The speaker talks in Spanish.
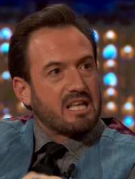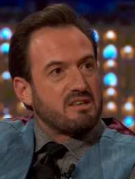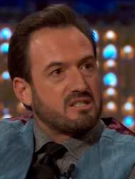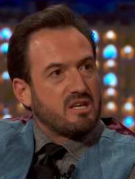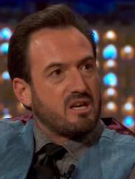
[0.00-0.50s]
que
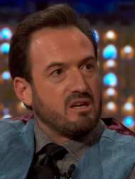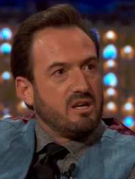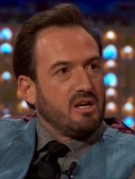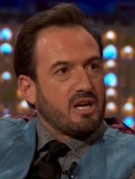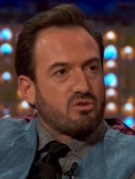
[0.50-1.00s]
nadie se.
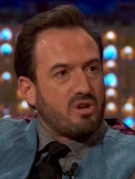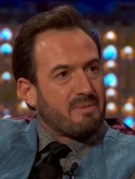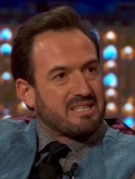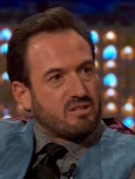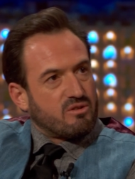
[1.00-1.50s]
que esto
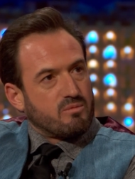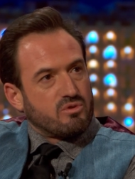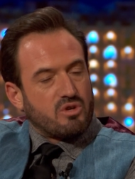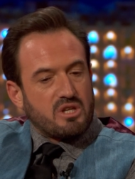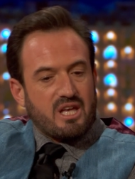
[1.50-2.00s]
le pasa a todo el
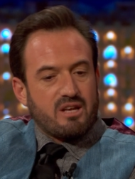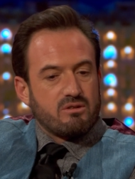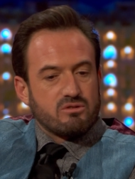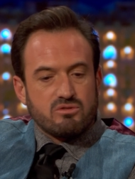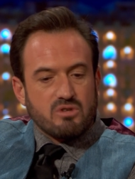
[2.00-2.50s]
mundo.
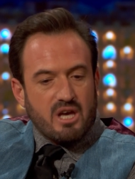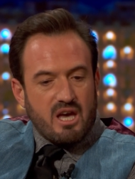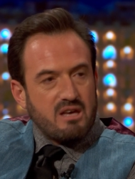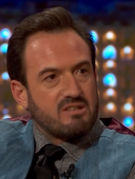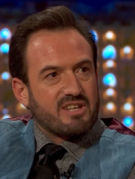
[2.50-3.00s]
Heteros,
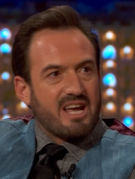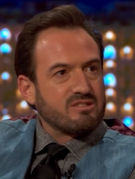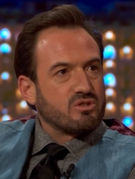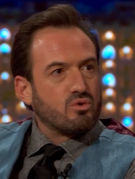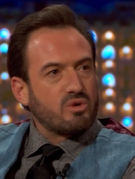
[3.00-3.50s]
gays,
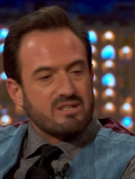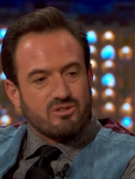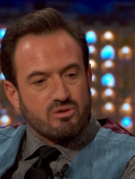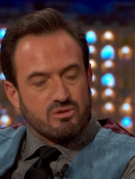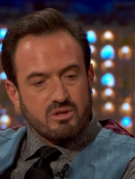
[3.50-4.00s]
trans,
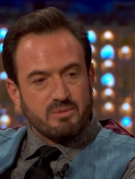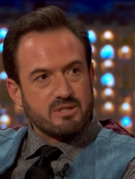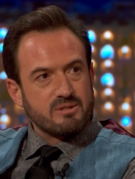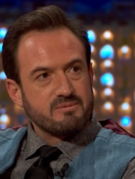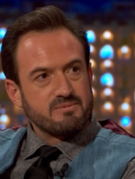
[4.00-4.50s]
curas, todos.
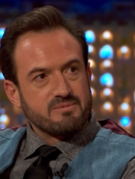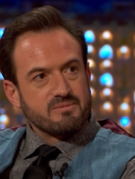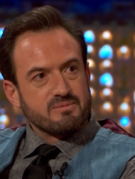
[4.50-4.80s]
Ya, ya, ya.